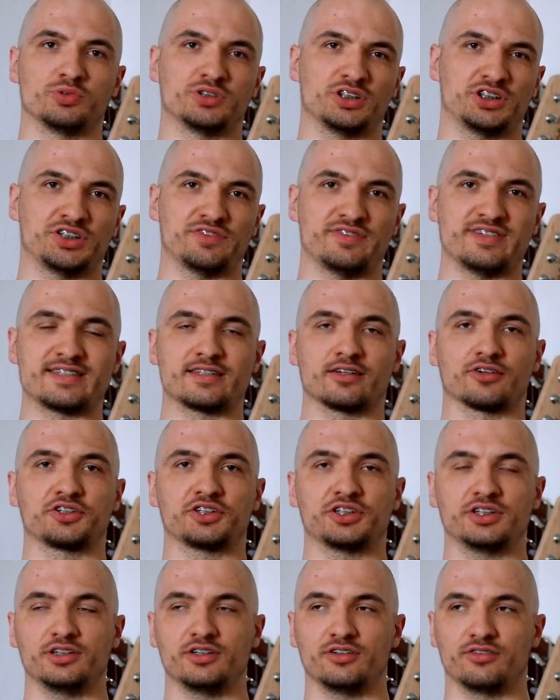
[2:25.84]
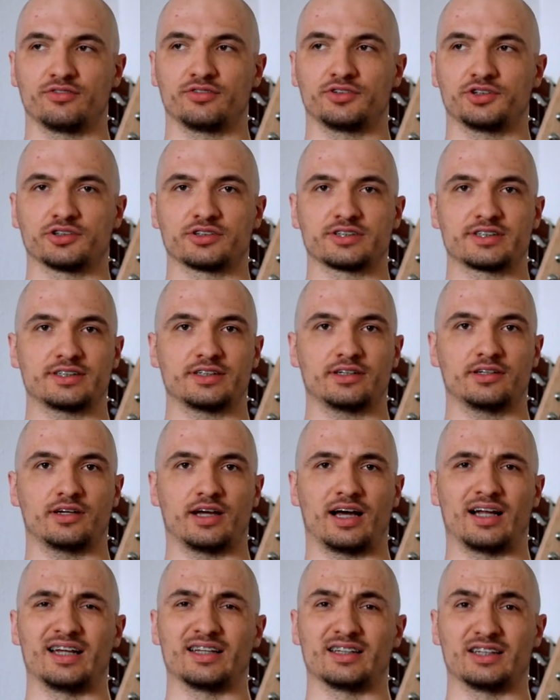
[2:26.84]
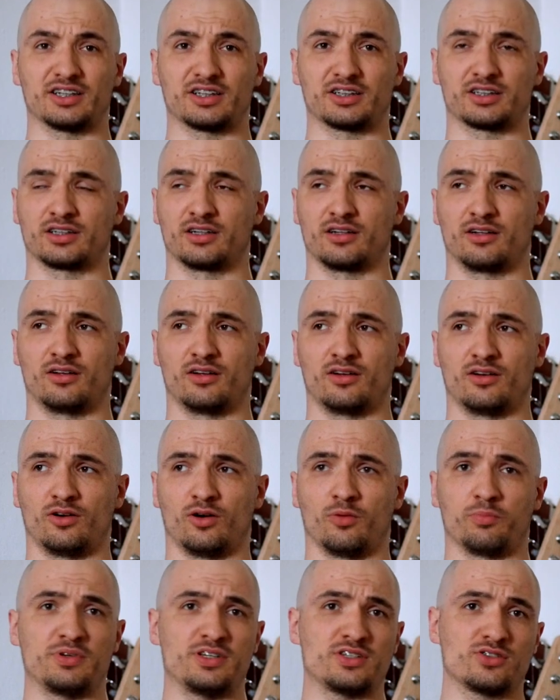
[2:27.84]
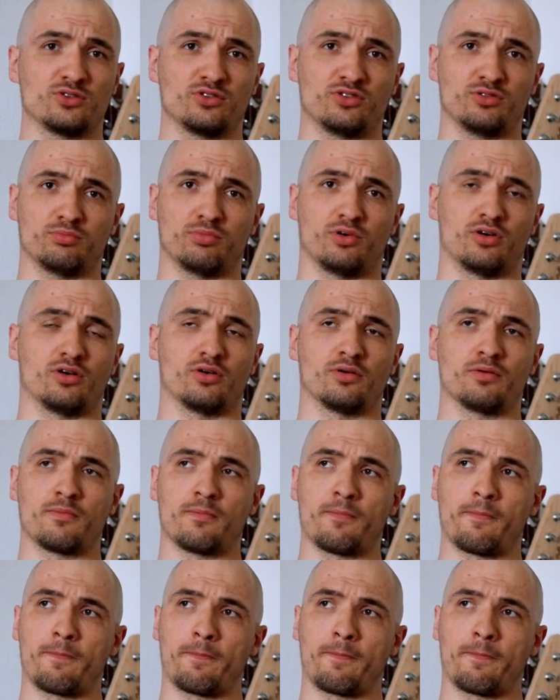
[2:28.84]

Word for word: rzeczywistości w książce, ale też opisów, bo